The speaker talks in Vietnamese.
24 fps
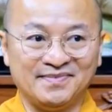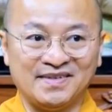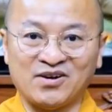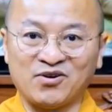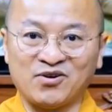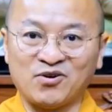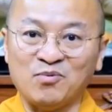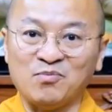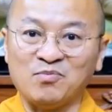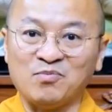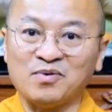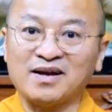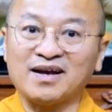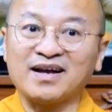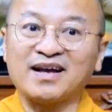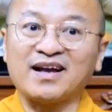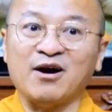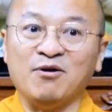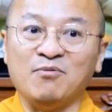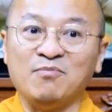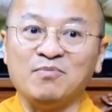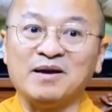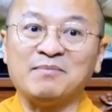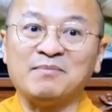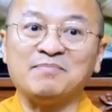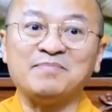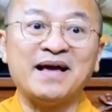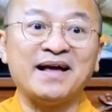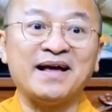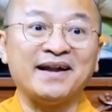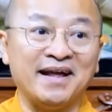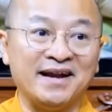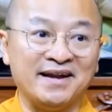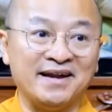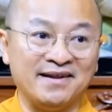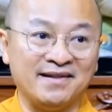và cùng cái cộng nghiệp
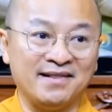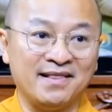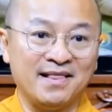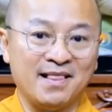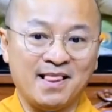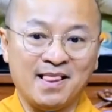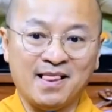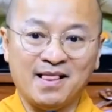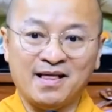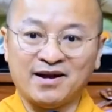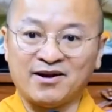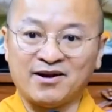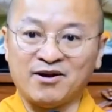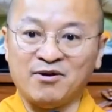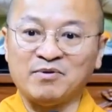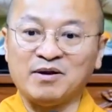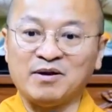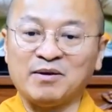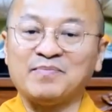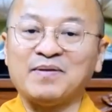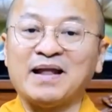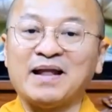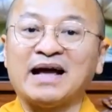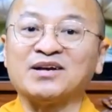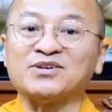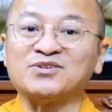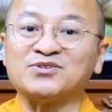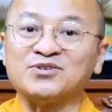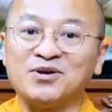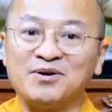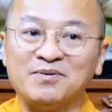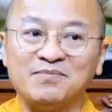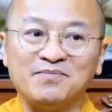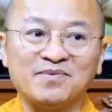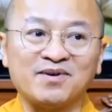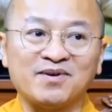gia đình, cộng nghiệp làng
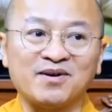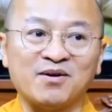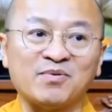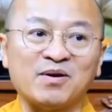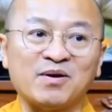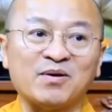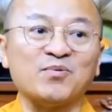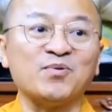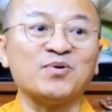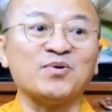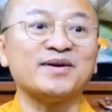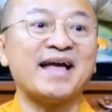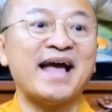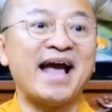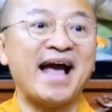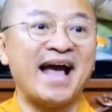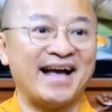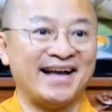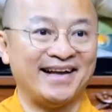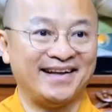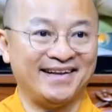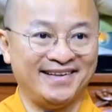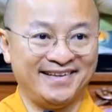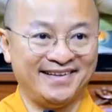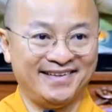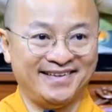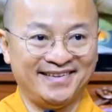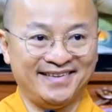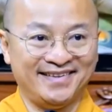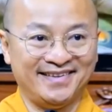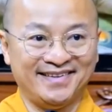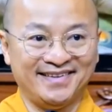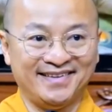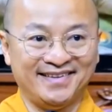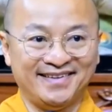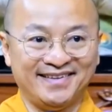xóm, cộng nghiệp quốc gia.
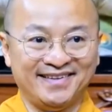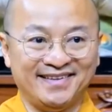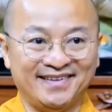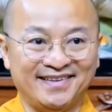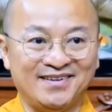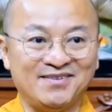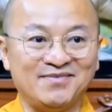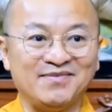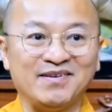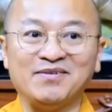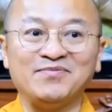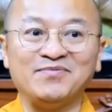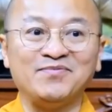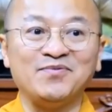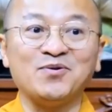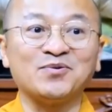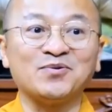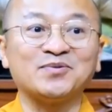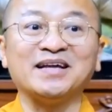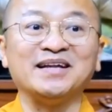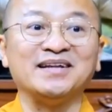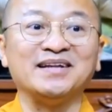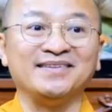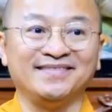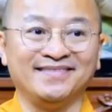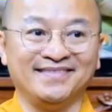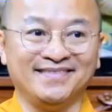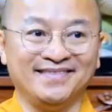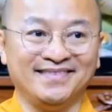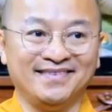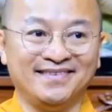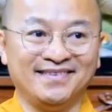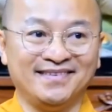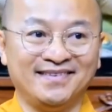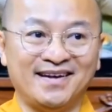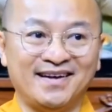Chứ không phải vô tình
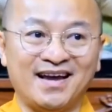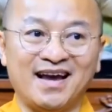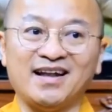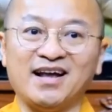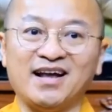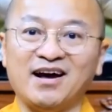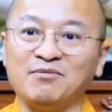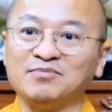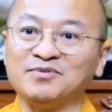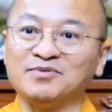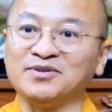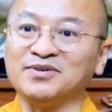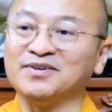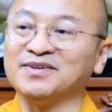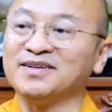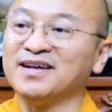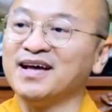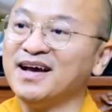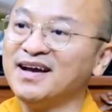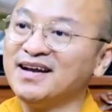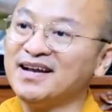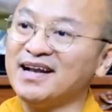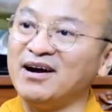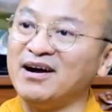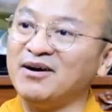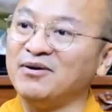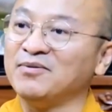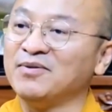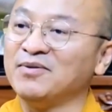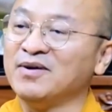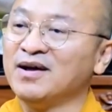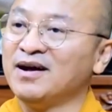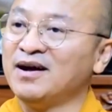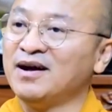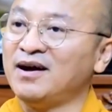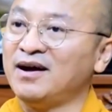hay là ông thượng đế
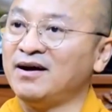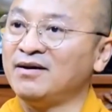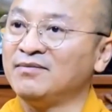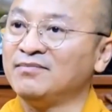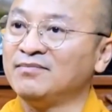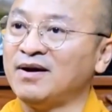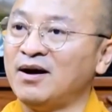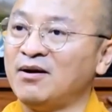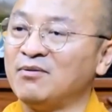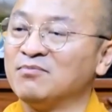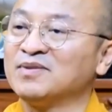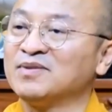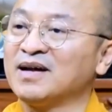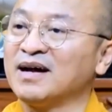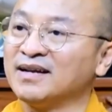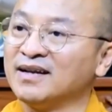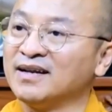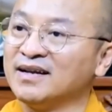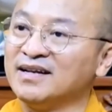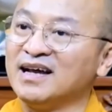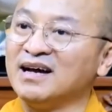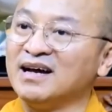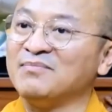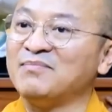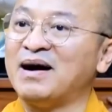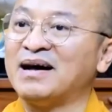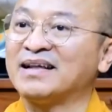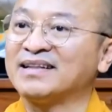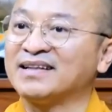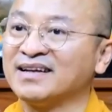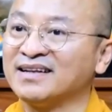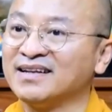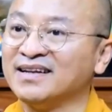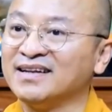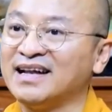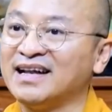nào, ông, ông thần linh nào,
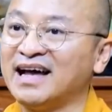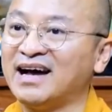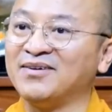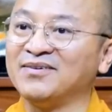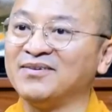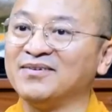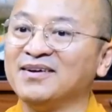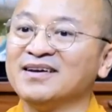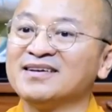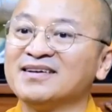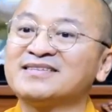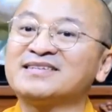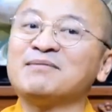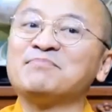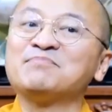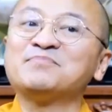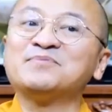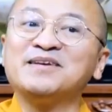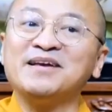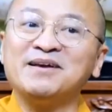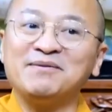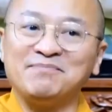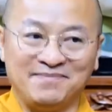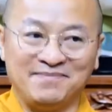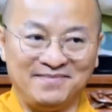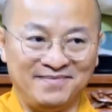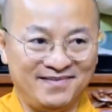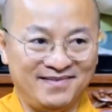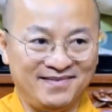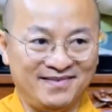bà thần linh nào sắp xếp